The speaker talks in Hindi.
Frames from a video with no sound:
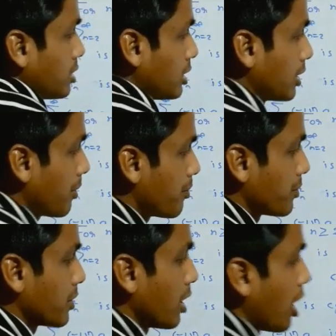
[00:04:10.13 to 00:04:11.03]
ठीक है
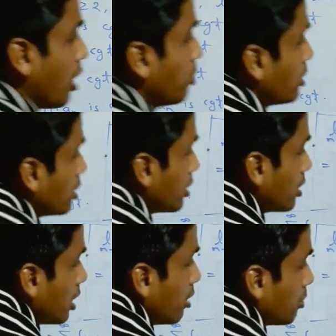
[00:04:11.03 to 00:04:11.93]
अब
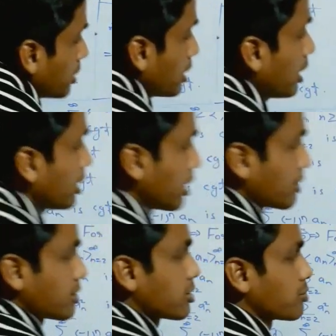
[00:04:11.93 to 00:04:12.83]
हमें पता है
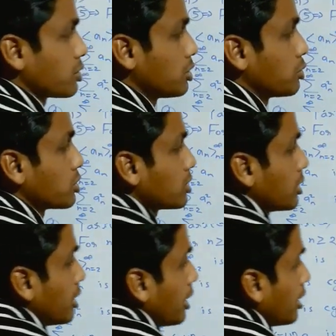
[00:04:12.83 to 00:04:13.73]
कैसे सब्सटीट्यूशन
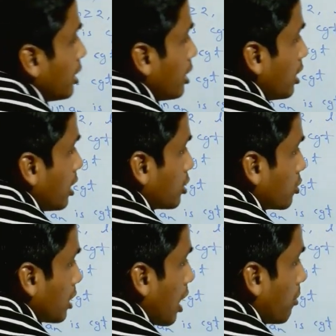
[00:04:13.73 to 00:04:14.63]
करना है
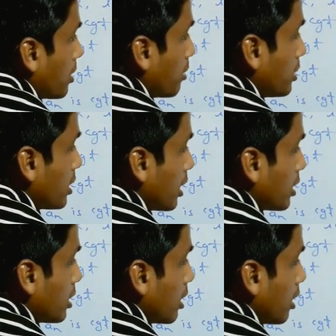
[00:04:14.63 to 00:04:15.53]
तो यहाँ पर हमने
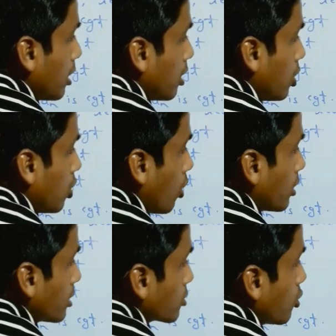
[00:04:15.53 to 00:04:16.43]
क्या किया
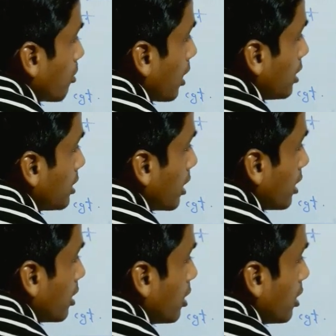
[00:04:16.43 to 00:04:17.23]
log x को मान लिया